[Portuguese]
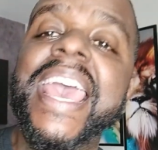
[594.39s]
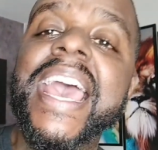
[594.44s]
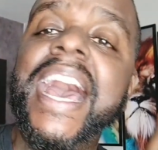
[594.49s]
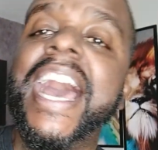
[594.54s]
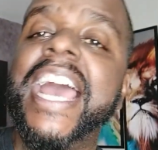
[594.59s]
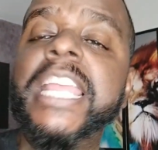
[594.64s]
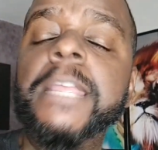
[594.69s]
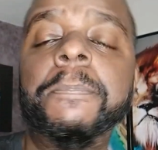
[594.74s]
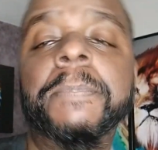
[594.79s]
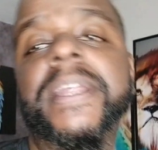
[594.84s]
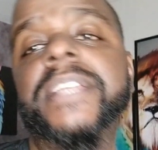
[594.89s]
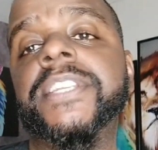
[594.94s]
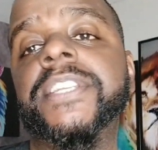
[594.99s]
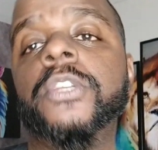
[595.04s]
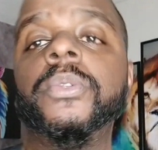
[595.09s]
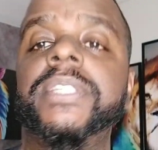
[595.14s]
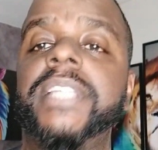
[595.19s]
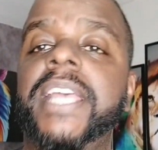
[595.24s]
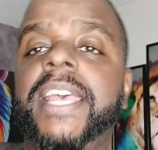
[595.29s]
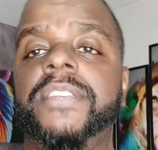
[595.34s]
é a empresa
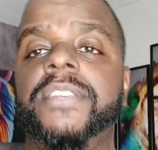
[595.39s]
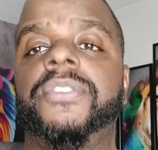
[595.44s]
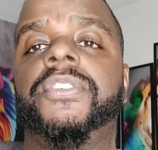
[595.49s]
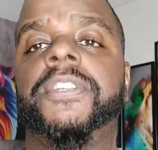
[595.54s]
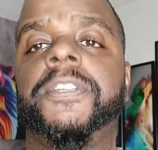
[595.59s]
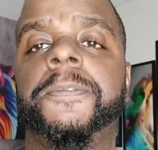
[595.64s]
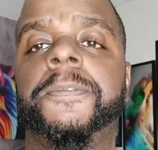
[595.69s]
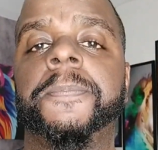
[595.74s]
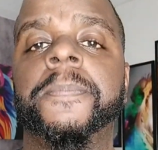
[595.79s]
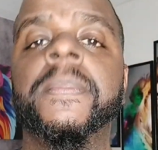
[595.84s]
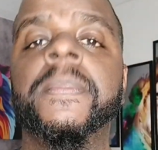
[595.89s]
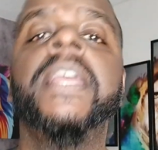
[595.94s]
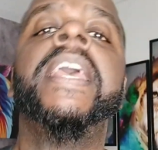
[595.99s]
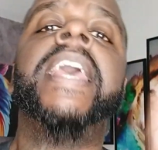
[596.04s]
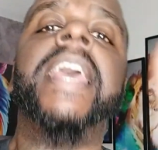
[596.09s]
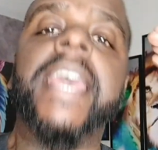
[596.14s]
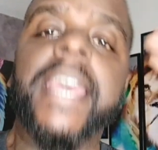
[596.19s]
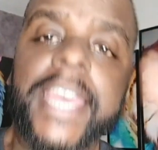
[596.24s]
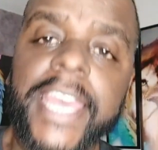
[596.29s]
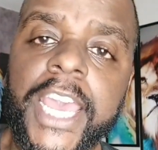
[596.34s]
Utest.
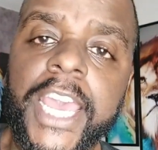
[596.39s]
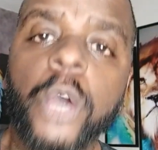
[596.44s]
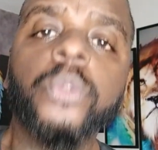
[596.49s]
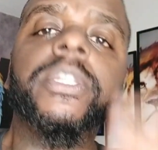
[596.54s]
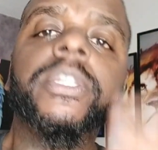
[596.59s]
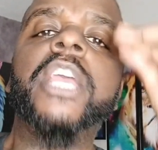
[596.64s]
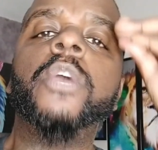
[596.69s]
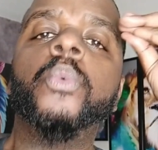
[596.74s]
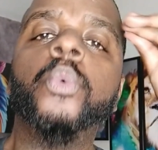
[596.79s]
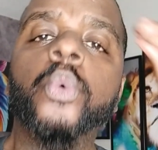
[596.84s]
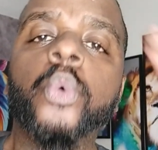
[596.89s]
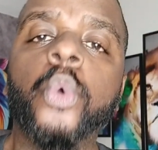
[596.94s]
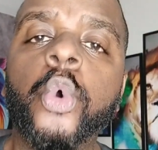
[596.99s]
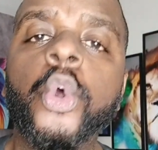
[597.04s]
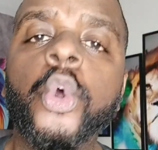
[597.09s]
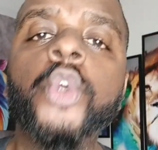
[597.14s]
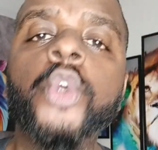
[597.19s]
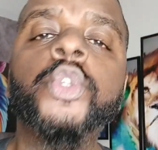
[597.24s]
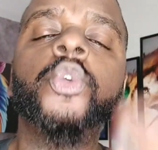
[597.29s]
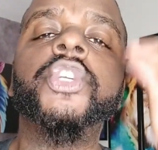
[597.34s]
Eu tenho um
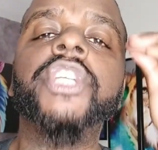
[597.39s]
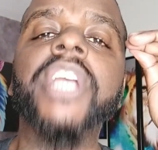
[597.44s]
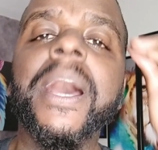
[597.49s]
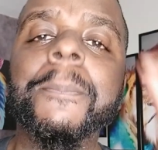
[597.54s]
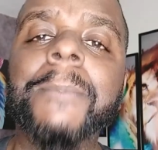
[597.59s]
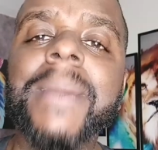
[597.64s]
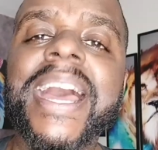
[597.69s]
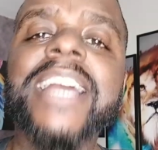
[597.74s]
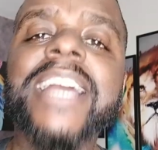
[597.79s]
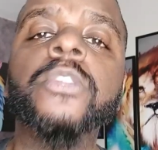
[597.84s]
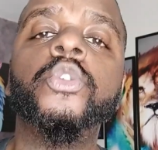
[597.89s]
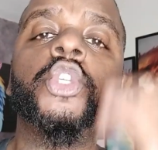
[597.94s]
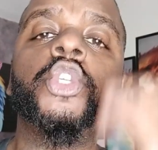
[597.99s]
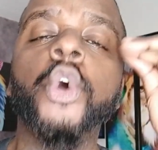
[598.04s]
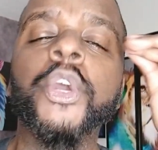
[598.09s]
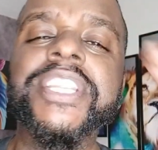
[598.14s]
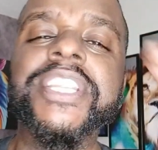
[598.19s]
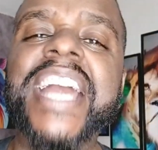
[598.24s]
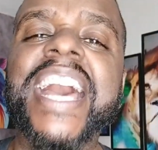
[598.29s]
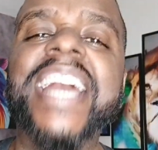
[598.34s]
curso chamado
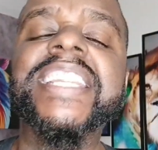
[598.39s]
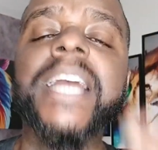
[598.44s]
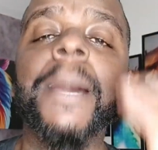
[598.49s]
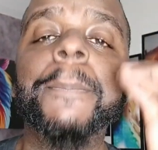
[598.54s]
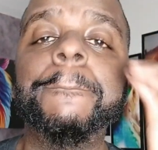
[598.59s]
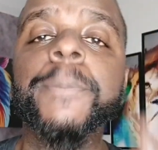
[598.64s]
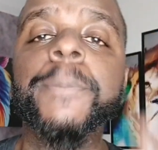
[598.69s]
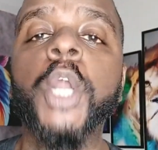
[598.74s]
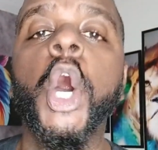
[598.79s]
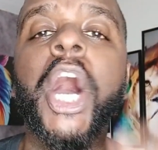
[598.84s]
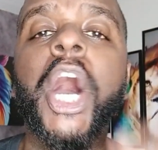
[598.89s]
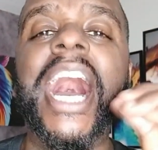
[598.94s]
Jornada Pro